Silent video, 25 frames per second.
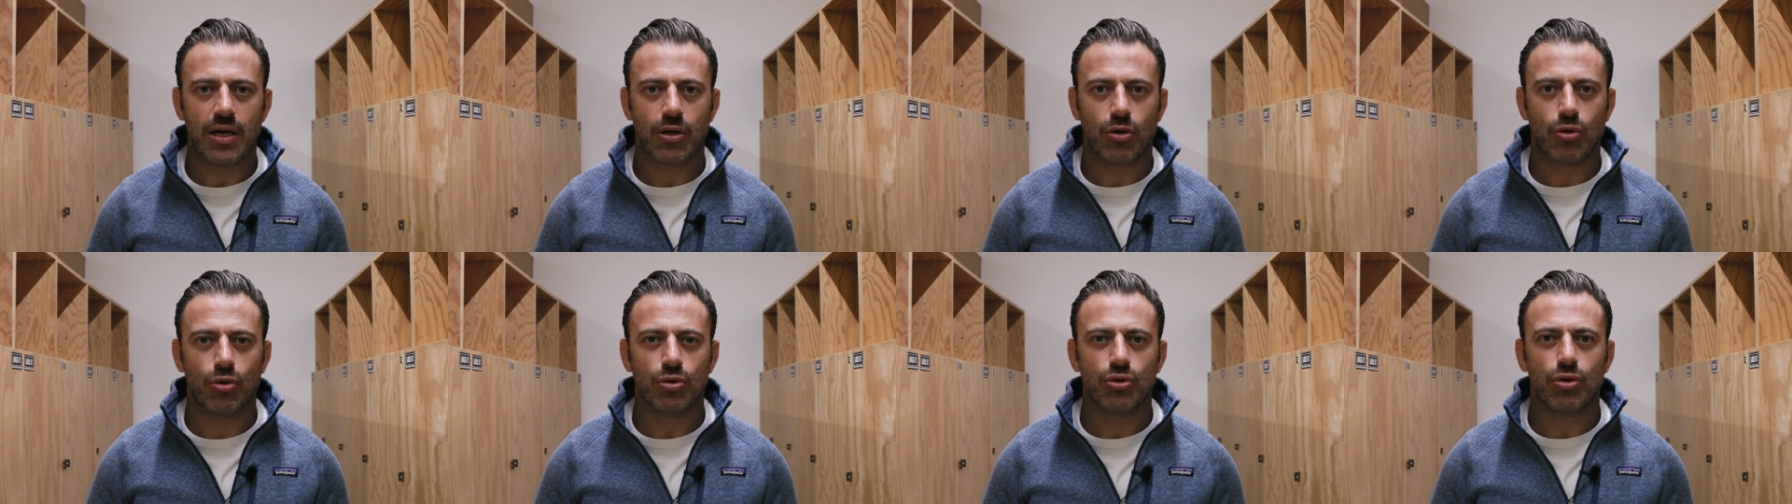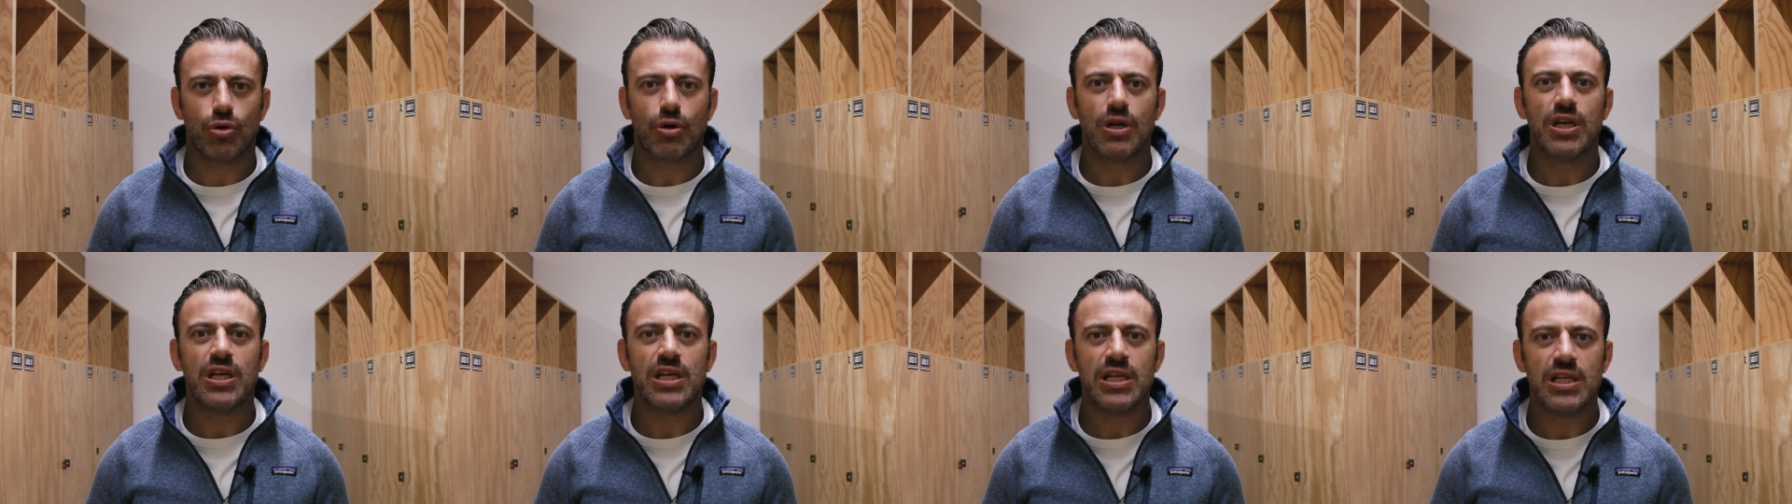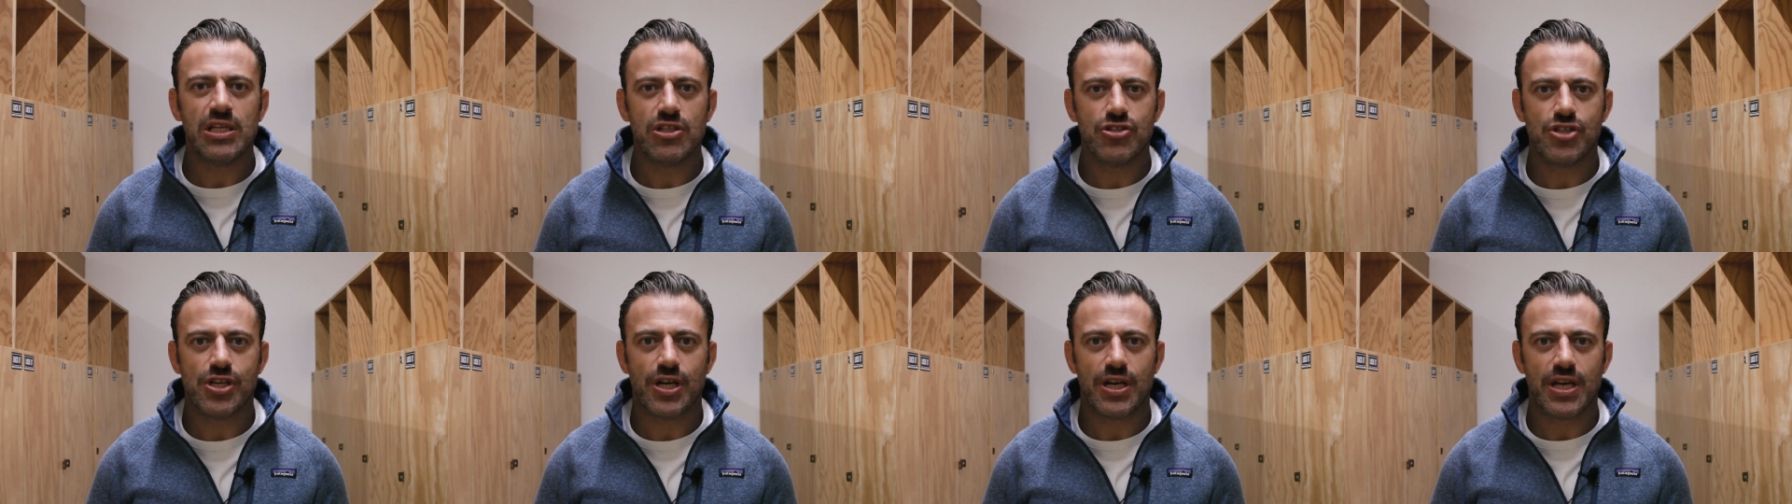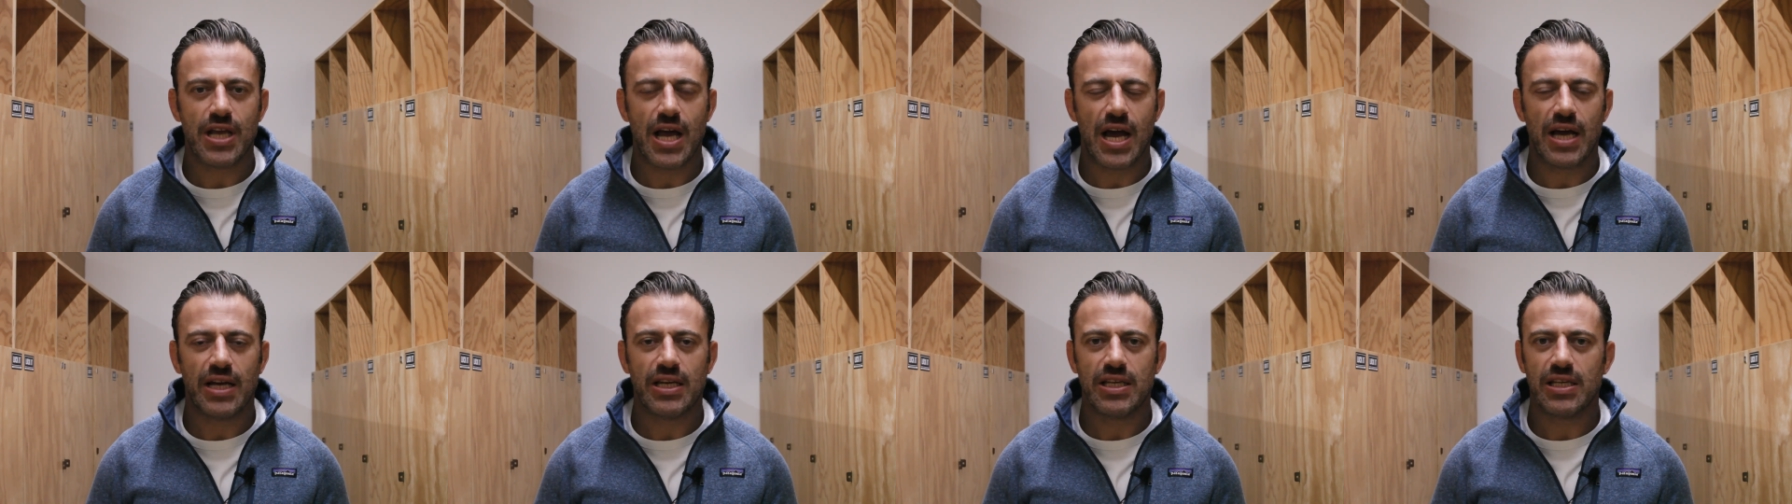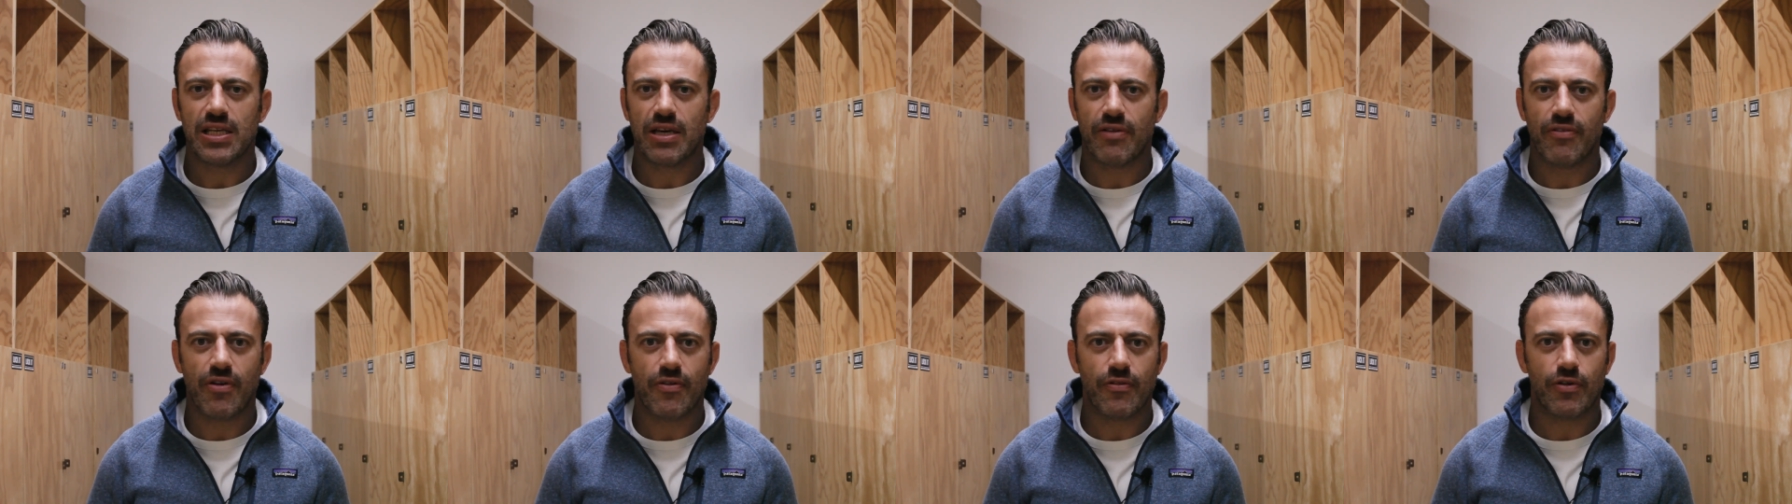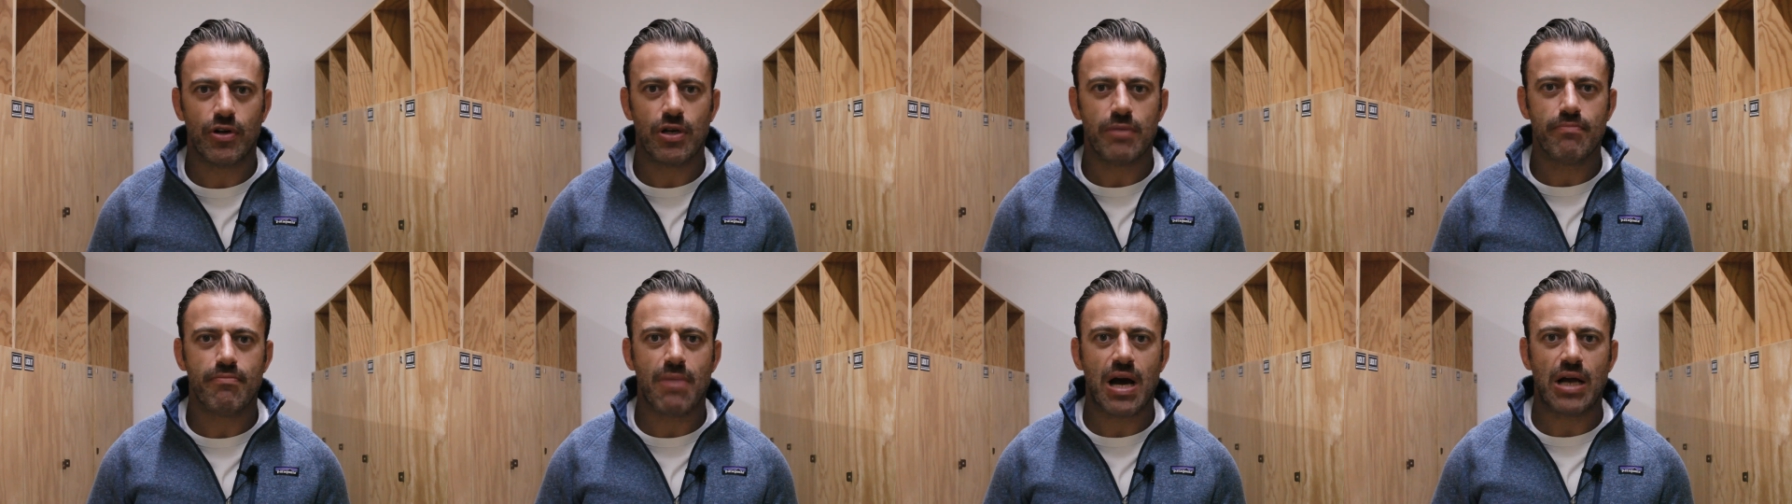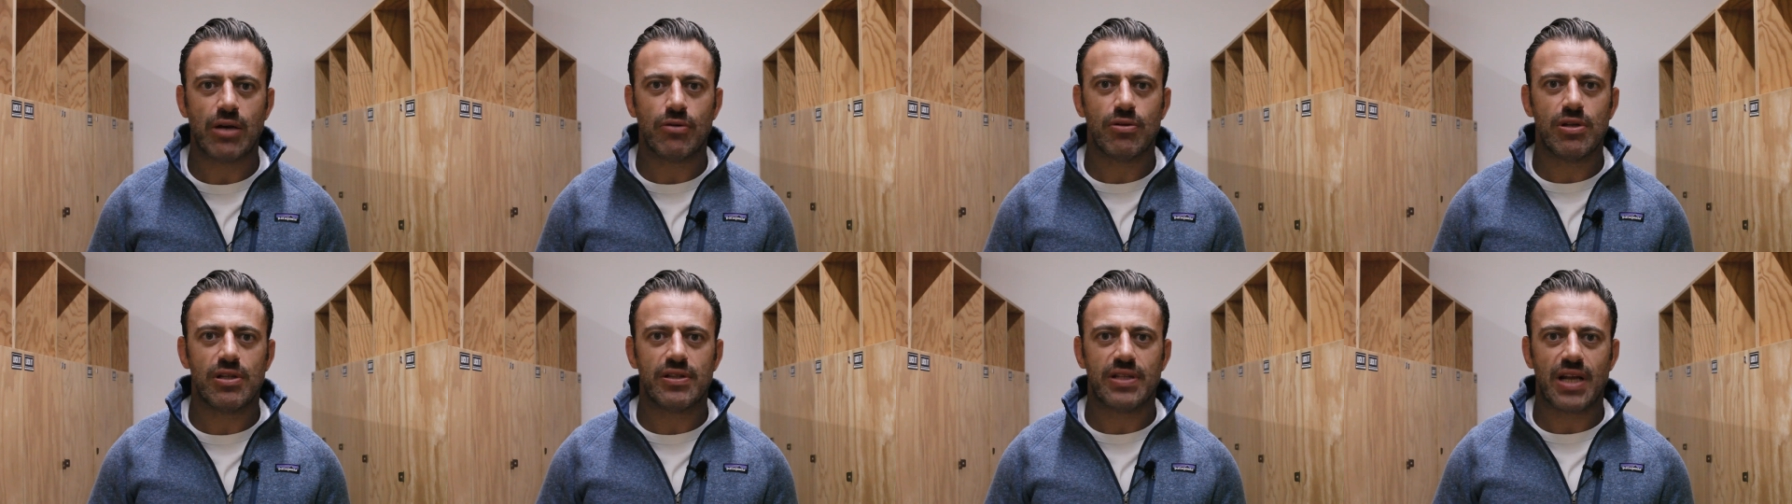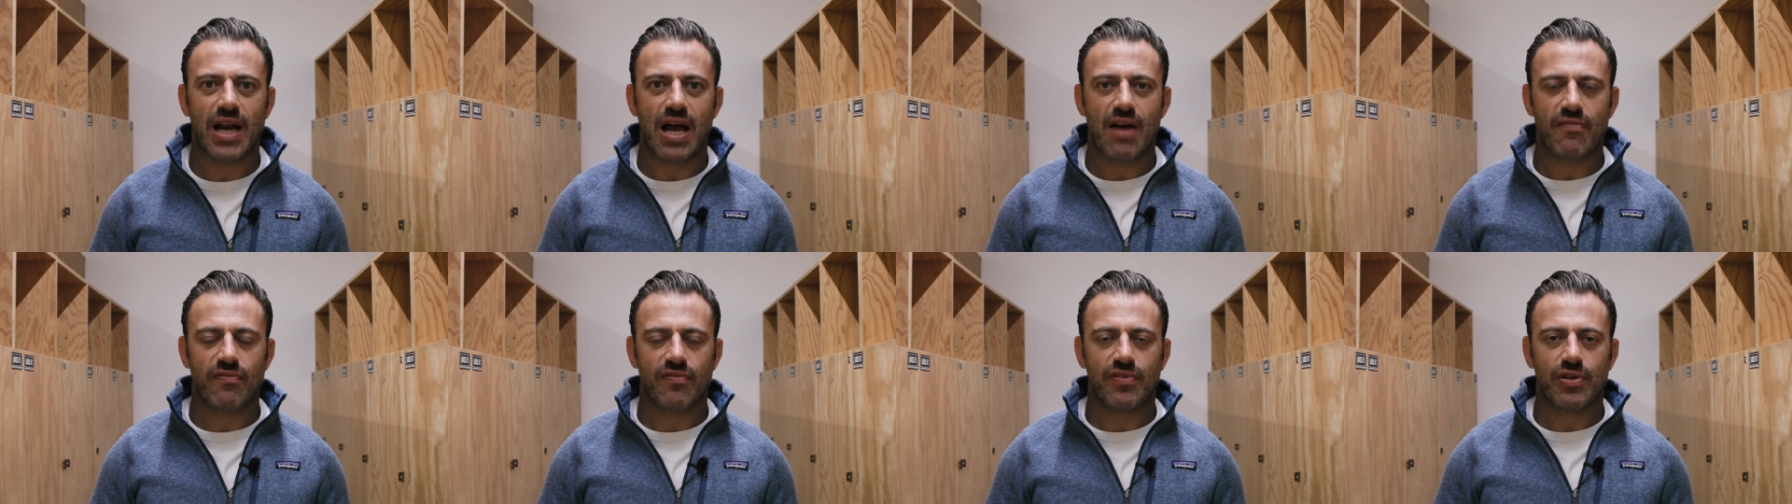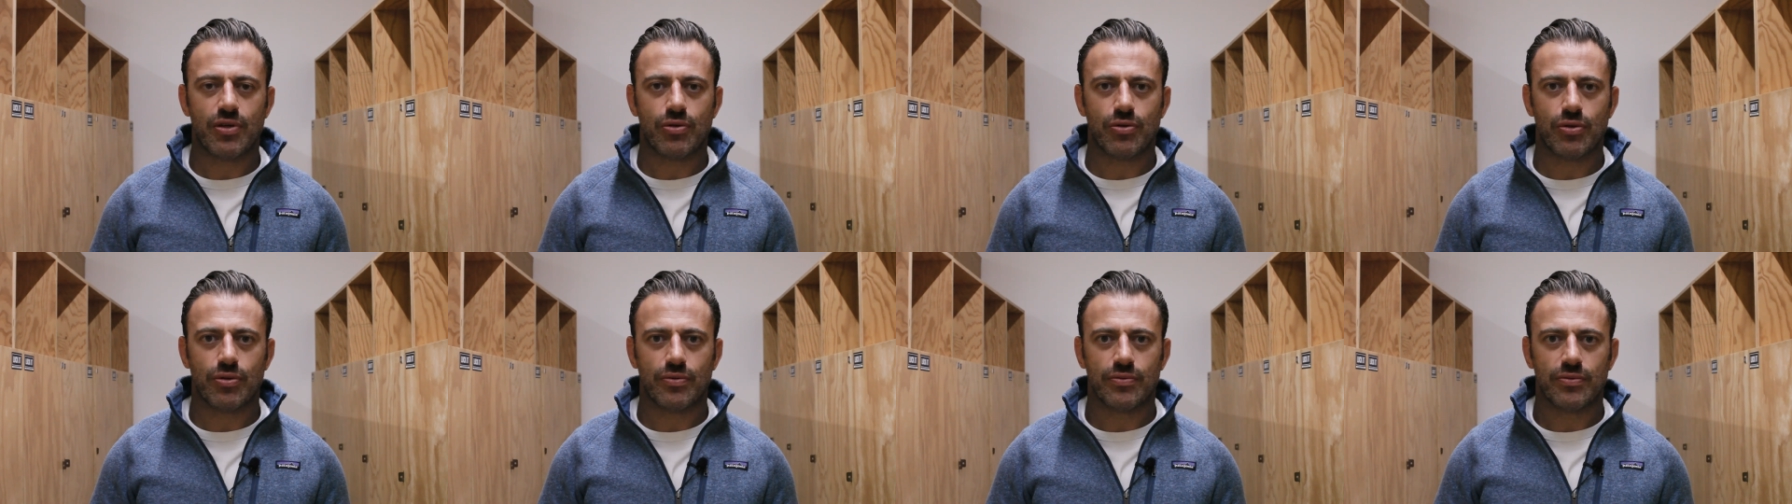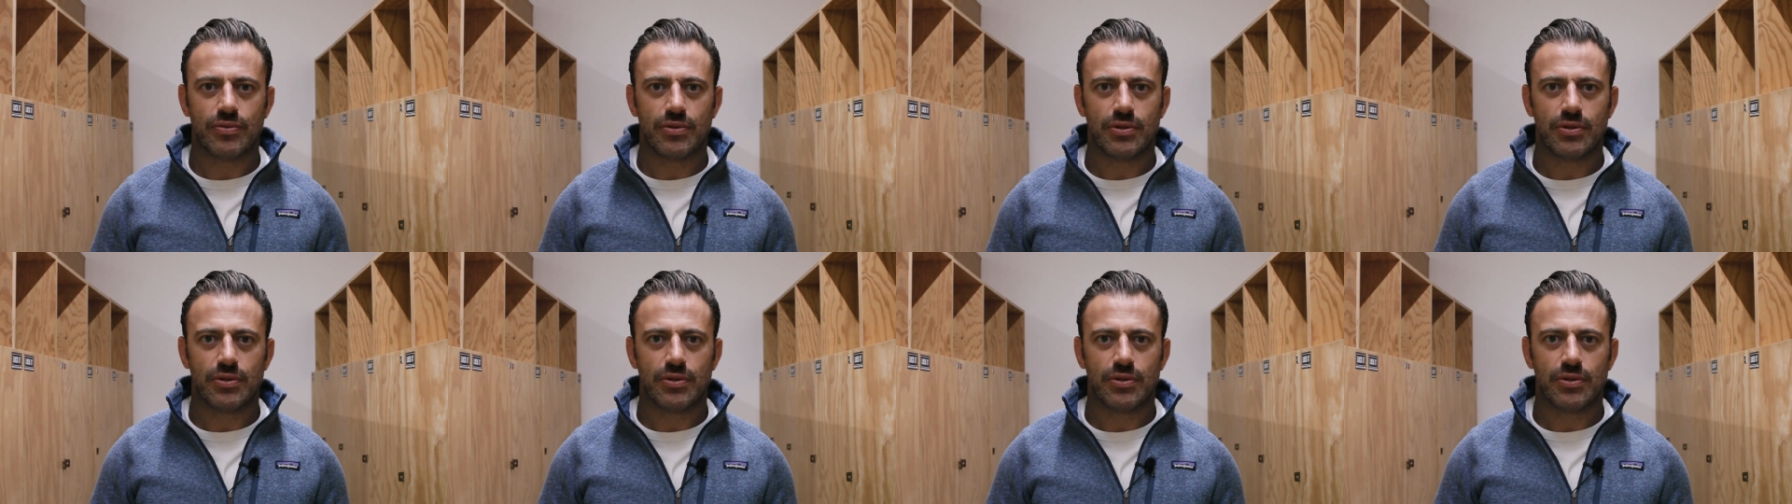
contro i nigeriani che avevano in mano il traffico,